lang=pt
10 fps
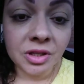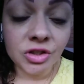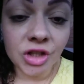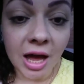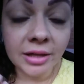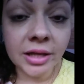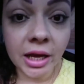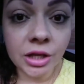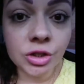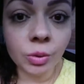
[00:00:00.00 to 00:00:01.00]
já
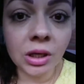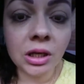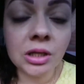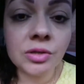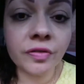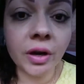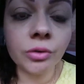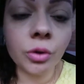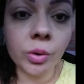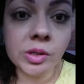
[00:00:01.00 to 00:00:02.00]
desde o início
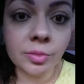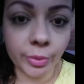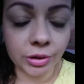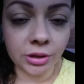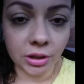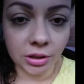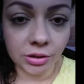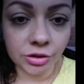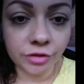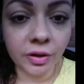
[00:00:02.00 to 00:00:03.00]
falando coisas
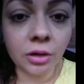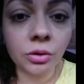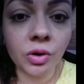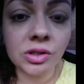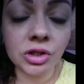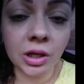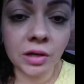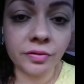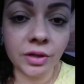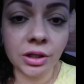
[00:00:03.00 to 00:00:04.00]
importantes, falando coisas
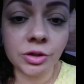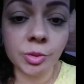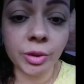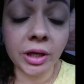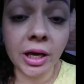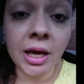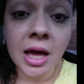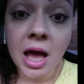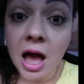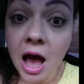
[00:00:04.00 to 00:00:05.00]
relevantes, porque
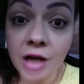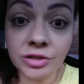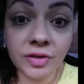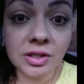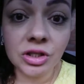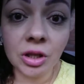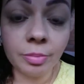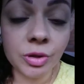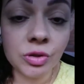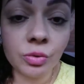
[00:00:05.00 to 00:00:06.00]
às vezes
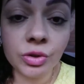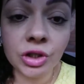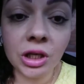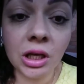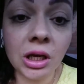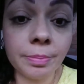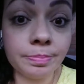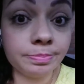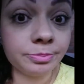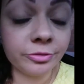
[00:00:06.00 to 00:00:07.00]
tem pessoas que
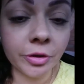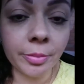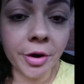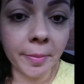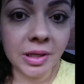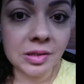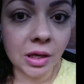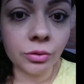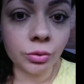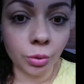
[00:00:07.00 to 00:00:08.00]
vão embora mais
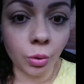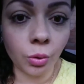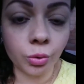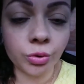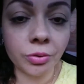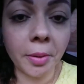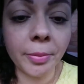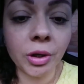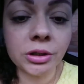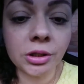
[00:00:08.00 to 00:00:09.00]
cedo do culto, então é
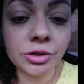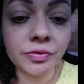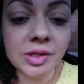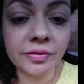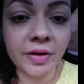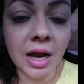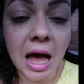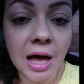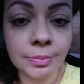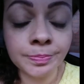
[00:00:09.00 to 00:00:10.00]
importante você
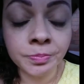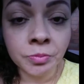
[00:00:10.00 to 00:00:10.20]
falar